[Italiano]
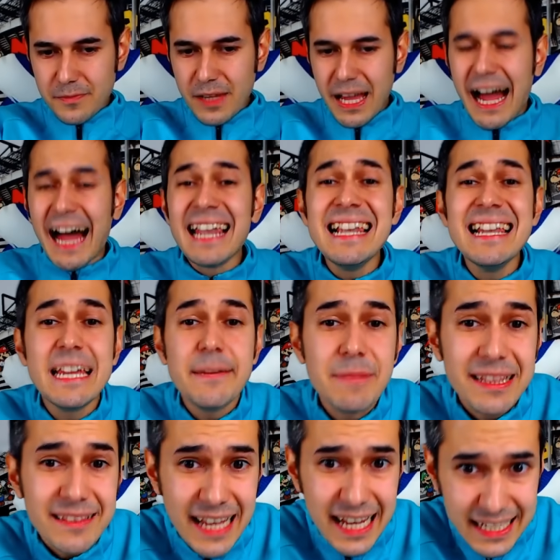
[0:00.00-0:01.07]
a
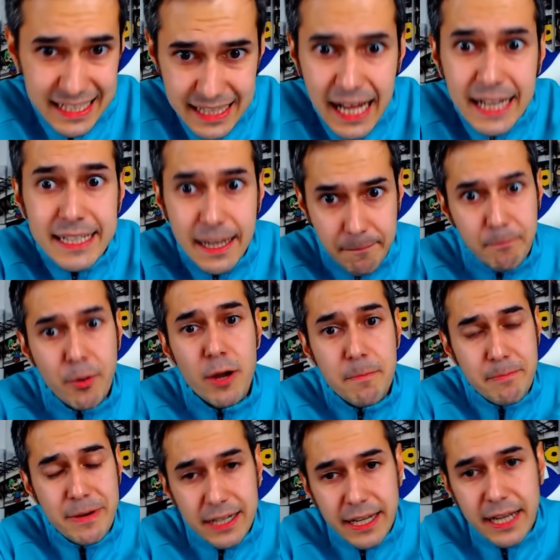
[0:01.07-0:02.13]
limitare i danni e poi
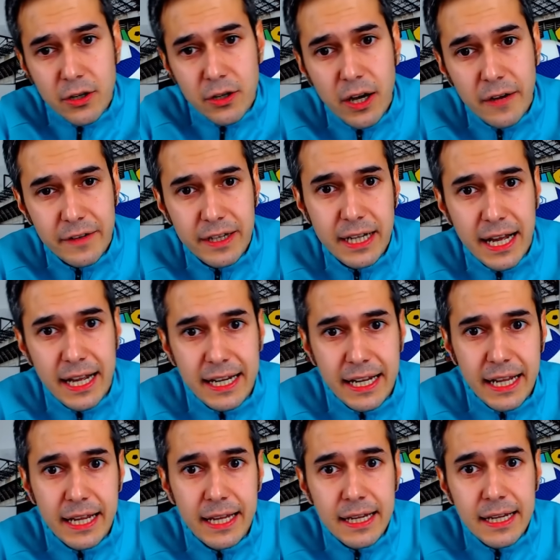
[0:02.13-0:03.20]
perché no avere
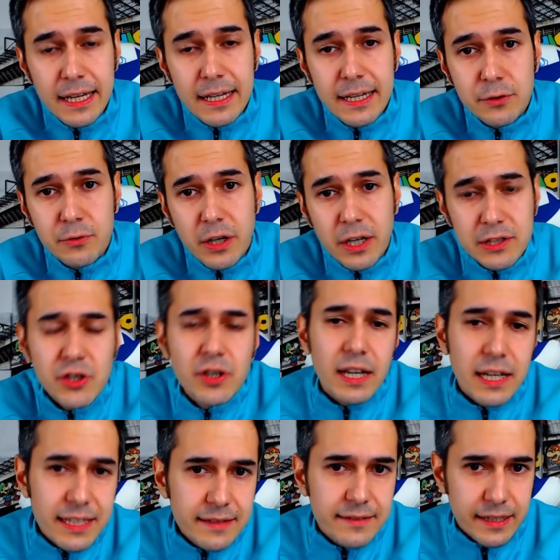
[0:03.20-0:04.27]
anche le tue occasioni.
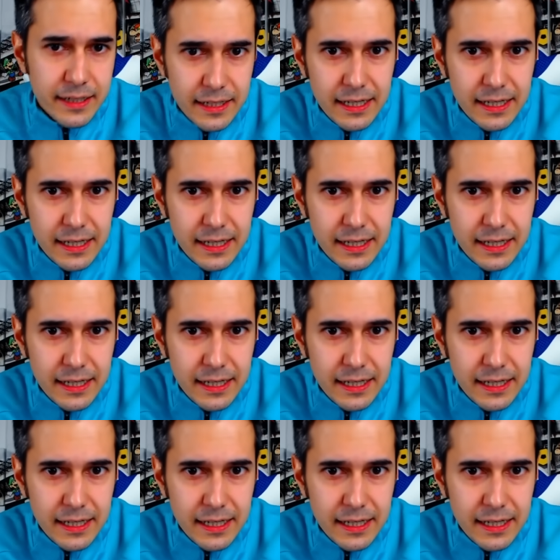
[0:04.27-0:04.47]
L'Inter,